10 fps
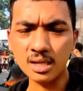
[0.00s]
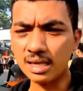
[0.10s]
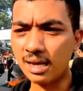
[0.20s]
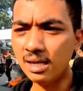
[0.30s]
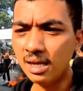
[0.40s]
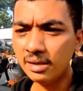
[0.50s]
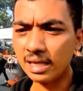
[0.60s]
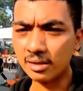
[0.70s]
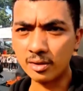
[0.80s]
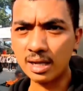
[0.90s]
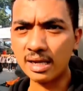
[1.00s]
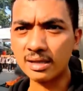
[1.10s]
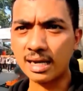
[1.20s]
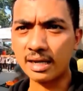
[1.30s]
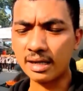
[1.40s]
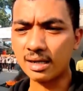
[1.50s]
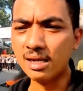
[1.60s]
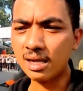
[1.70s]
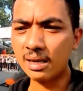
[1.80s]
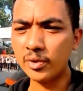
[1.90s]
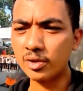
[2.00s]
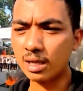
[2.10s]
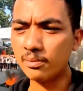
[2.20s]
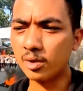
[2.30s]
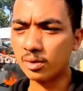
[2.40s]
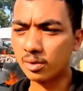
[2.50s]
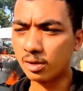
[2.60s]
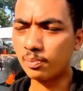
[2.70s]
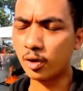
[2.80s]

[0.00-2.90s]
Nah, yang juga yang terakhir, kami juga menuntut